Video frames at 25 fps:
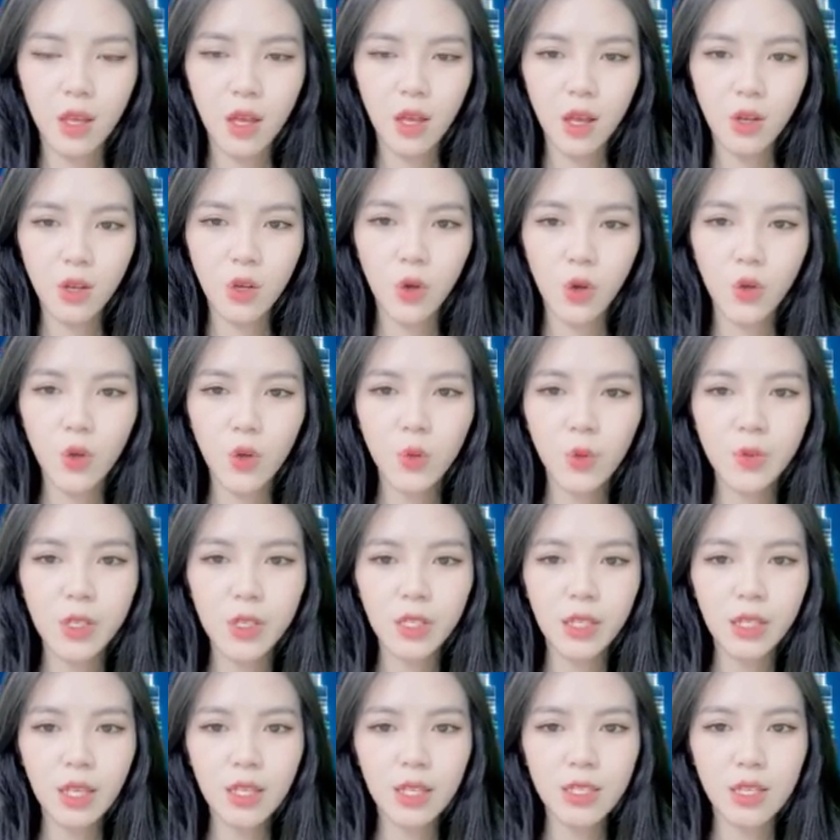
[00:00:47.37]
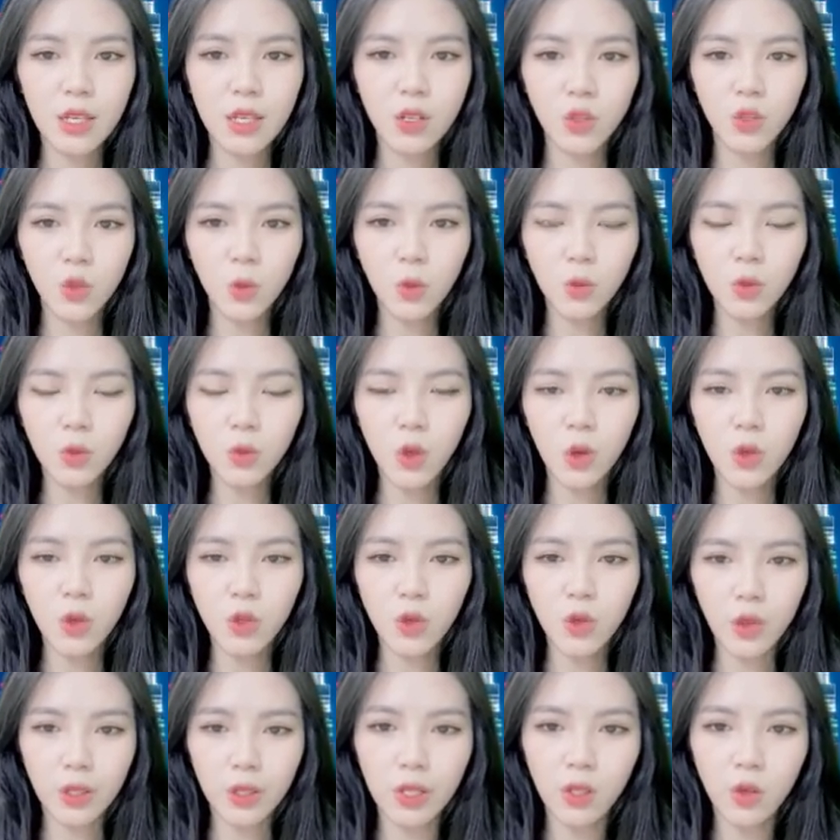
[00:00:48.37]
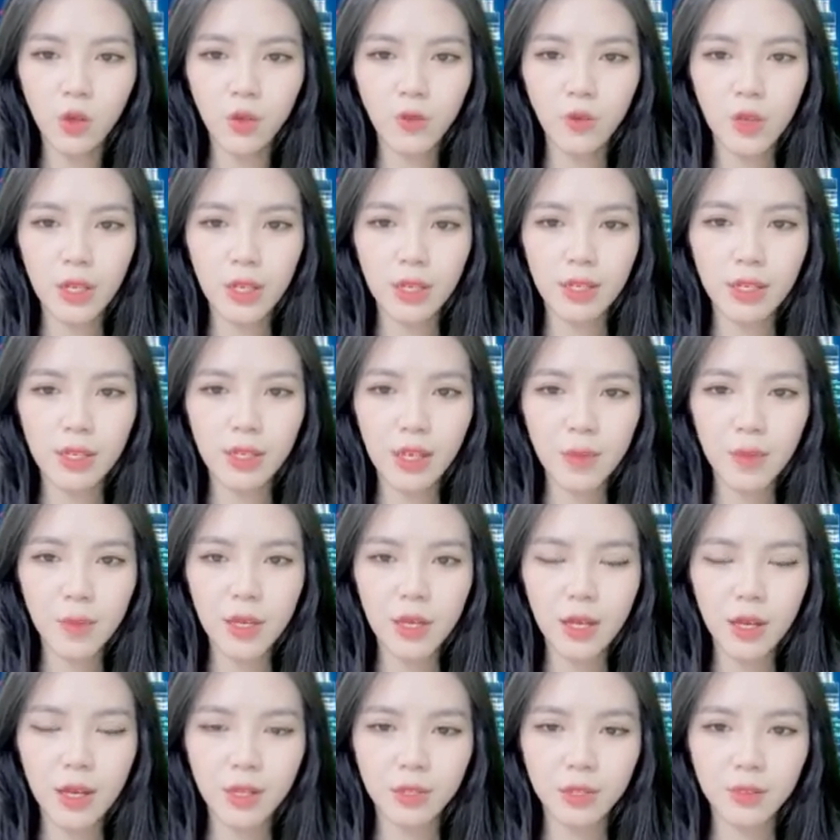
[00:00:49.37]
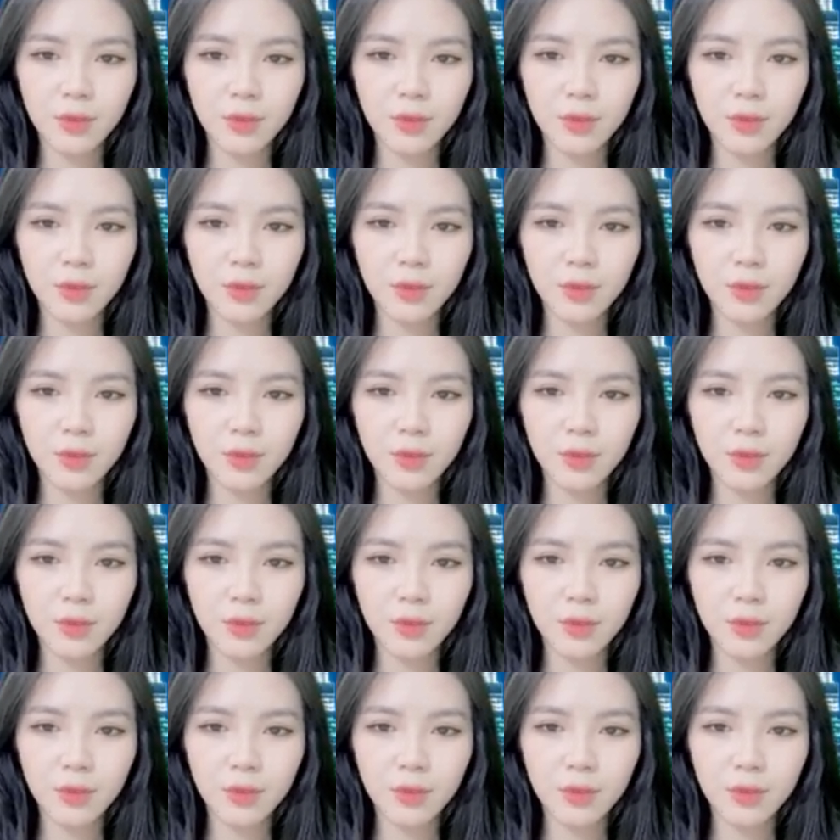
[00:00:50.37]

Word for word: Nội dung chi tiết sẽ được chúng tôi chuyển đến quý vị ngay bây giờ.